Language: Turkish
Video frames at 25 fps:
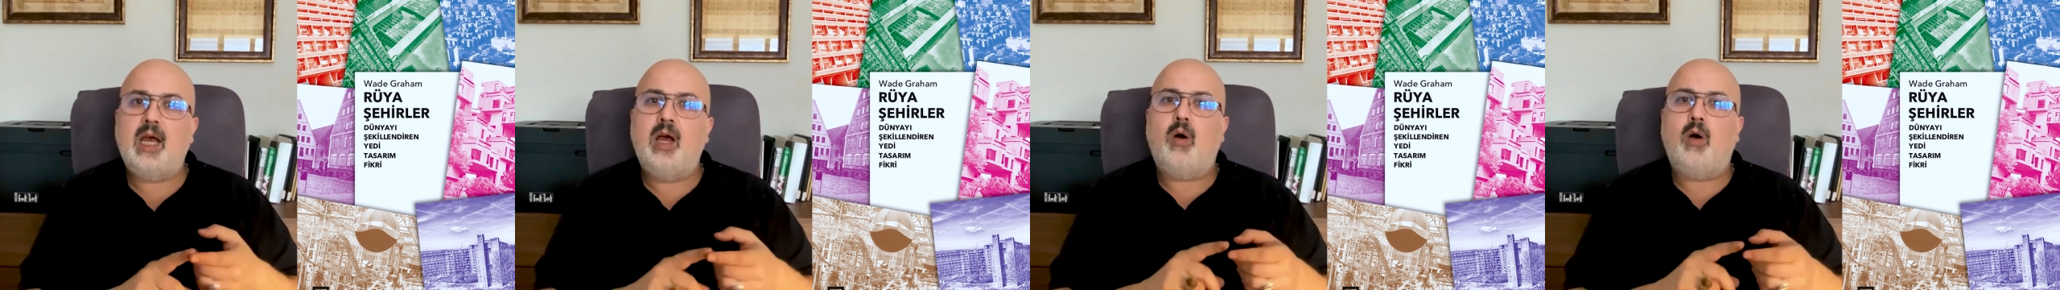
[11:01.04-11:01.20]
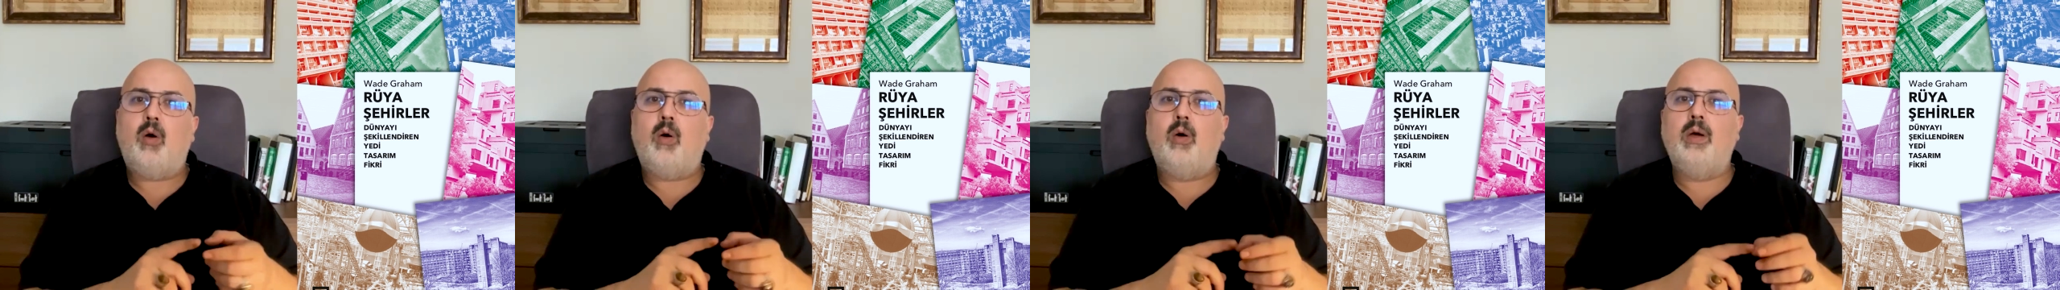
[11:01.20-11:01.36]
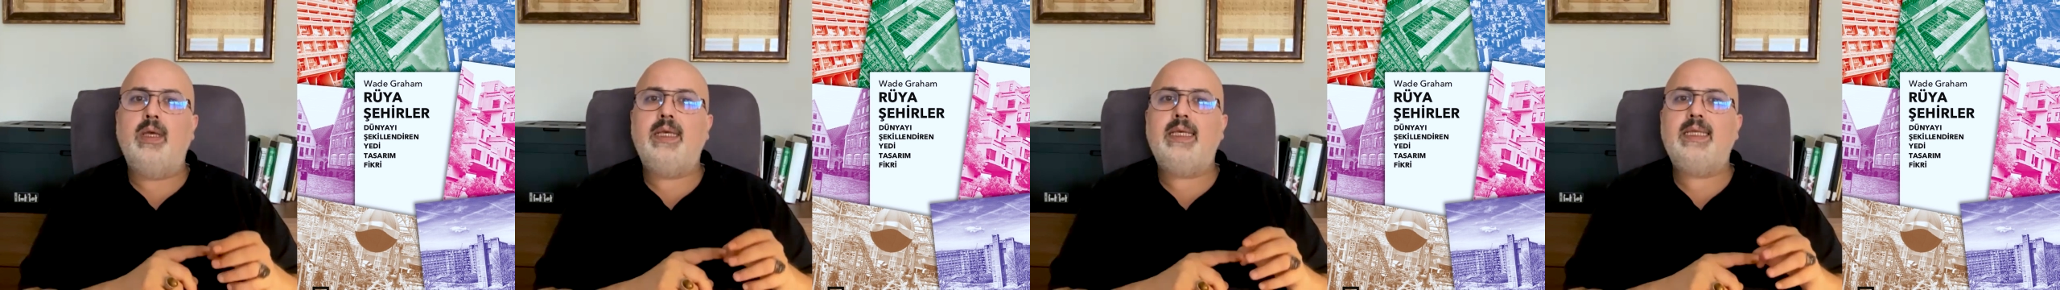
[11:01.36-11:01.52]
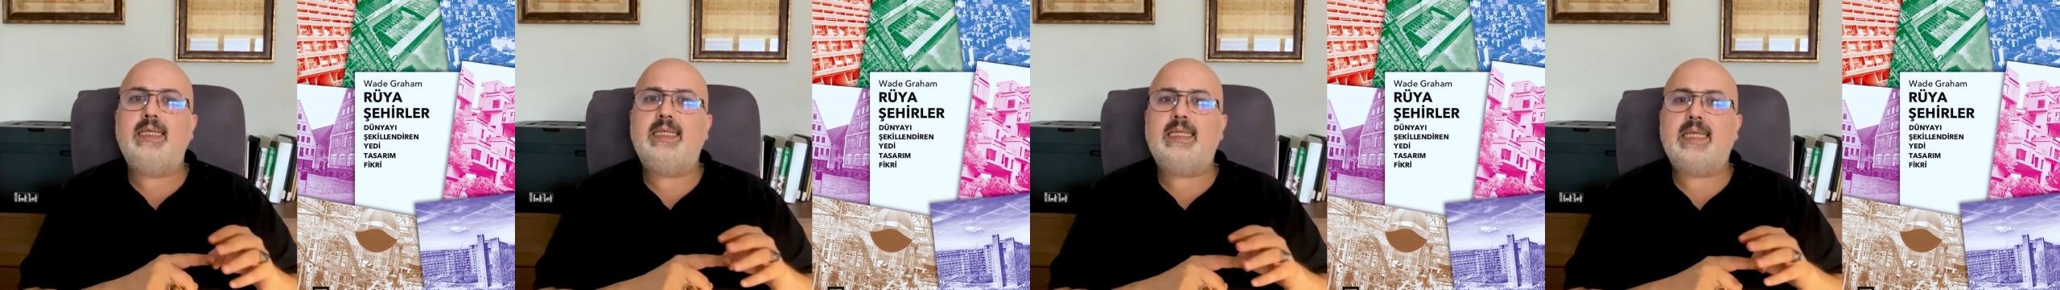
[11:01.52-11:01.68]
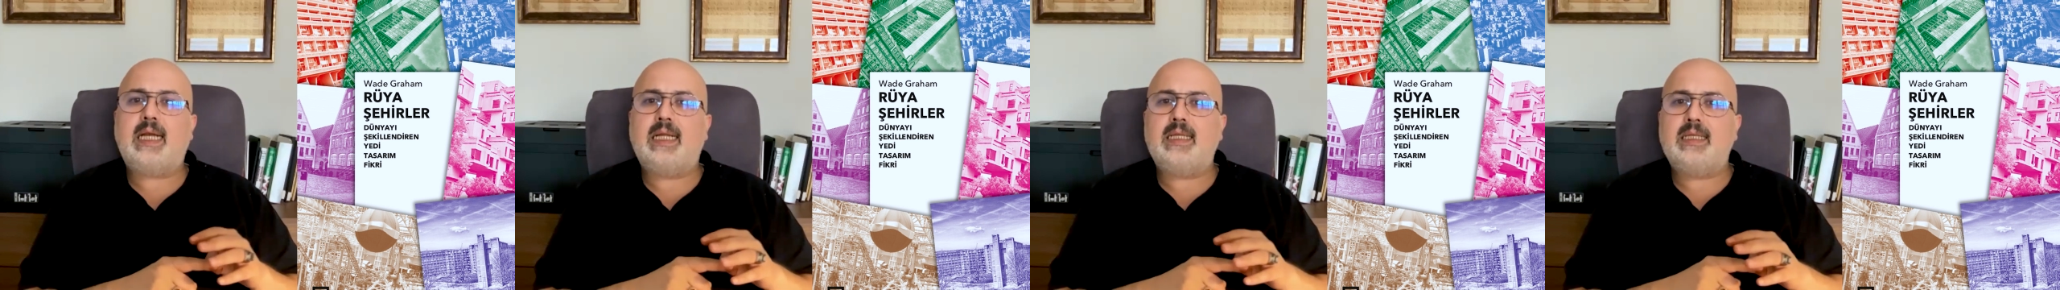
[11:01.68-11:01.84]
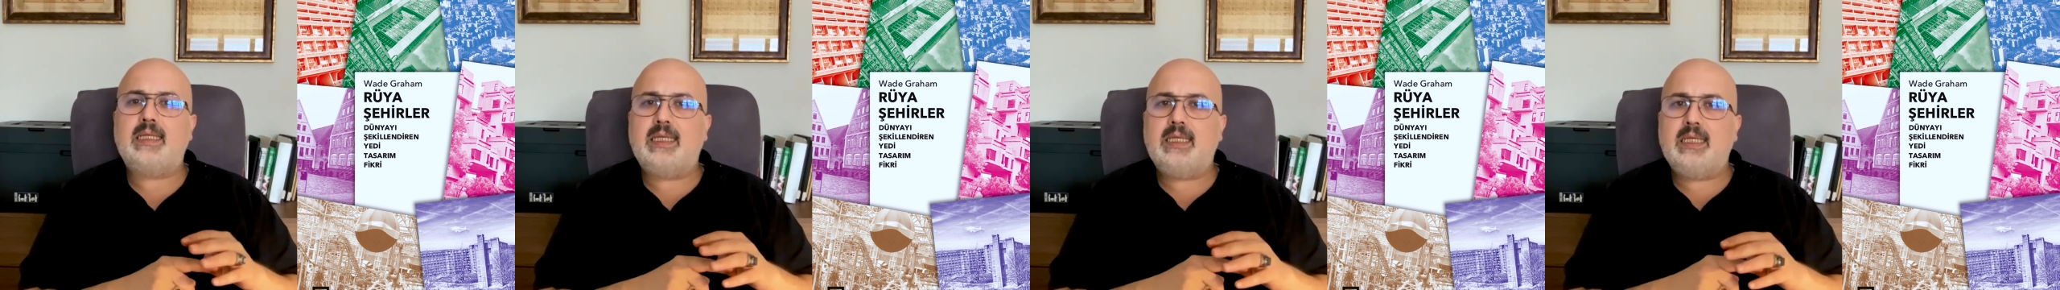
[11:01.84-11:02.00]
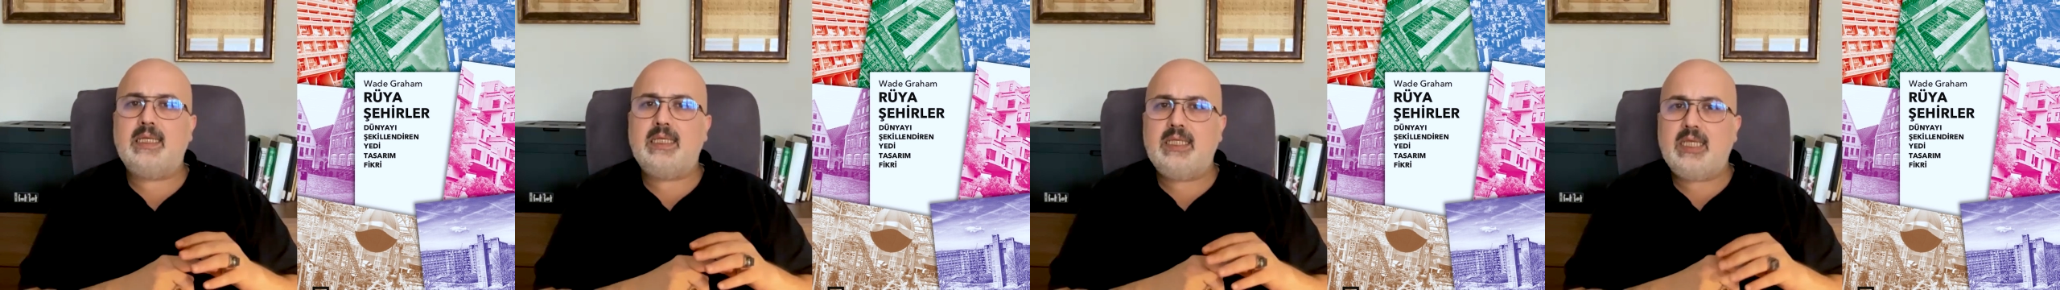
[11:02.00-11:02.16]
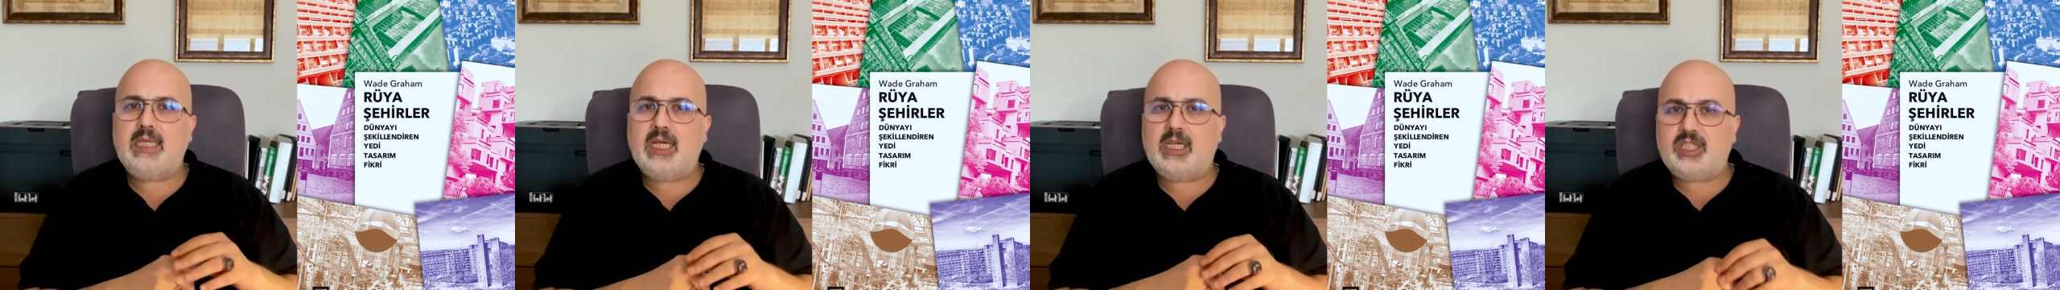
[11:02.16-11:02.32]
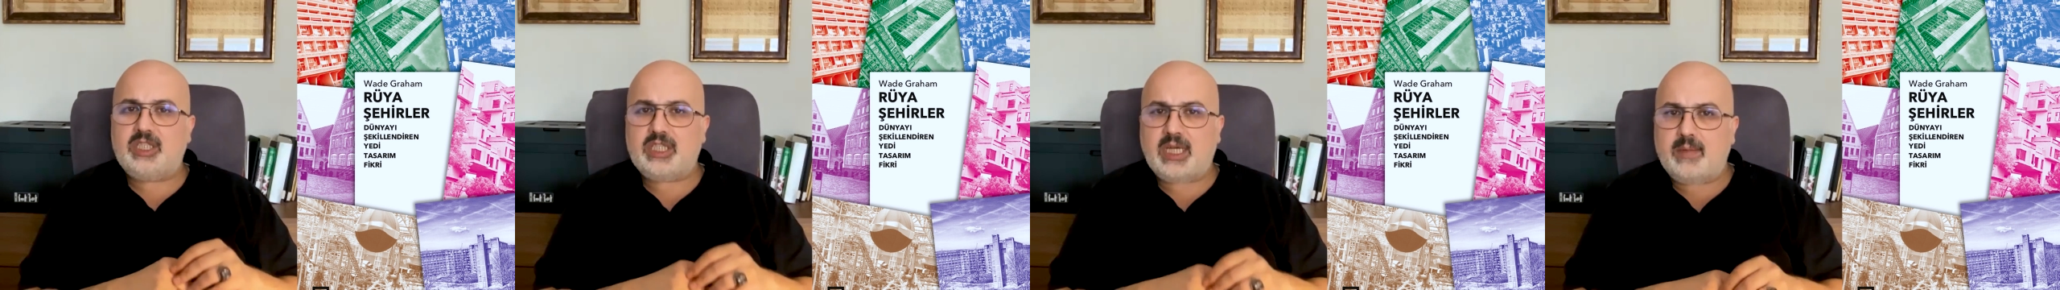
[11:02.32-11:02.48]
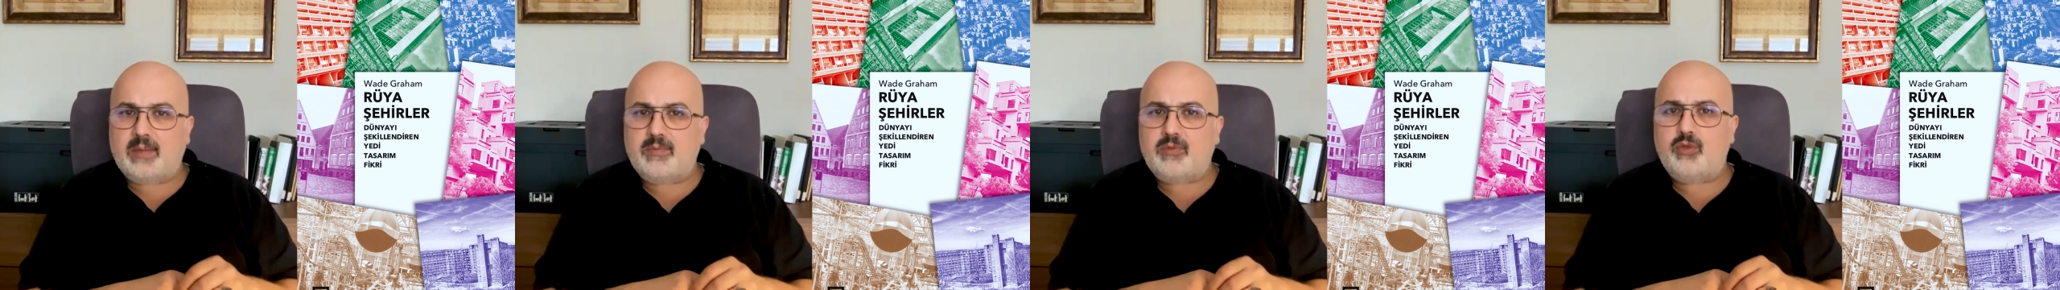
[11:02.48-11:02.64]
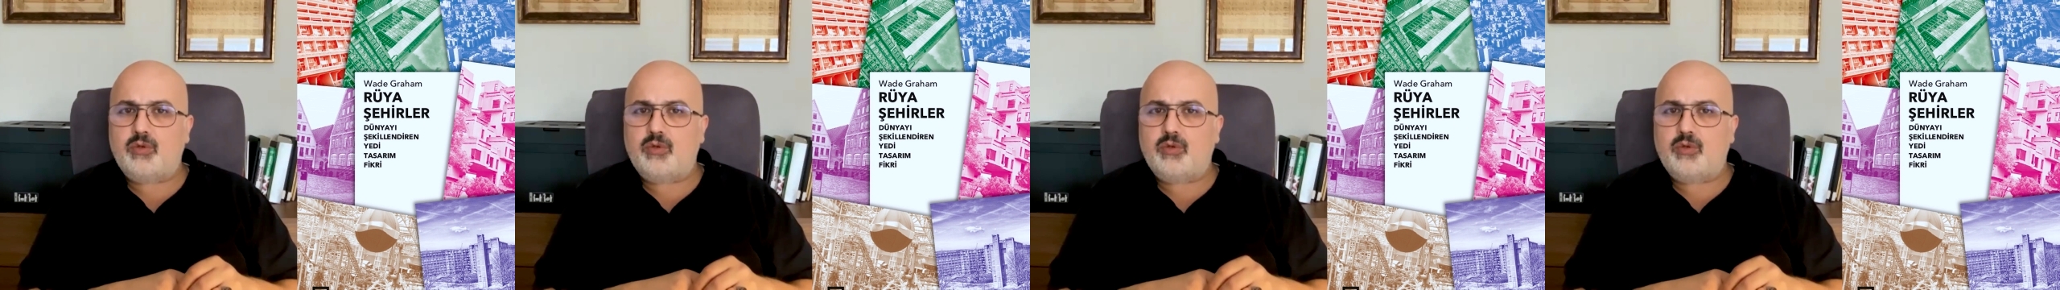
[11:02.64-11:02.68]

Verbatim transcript: o insanların yaşam